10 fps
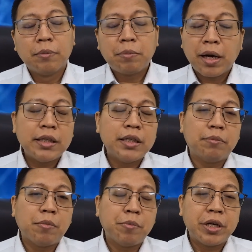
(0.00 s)
Pernah
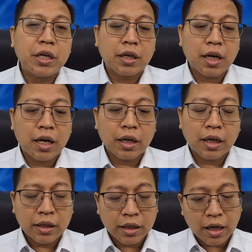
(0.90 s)
tidak memikirkan
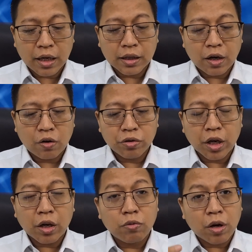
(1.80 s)
ketika kita rohnya
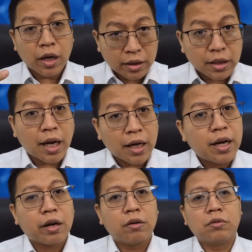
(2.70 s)
keluar, kita
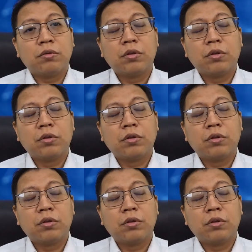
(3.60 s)
sadar loh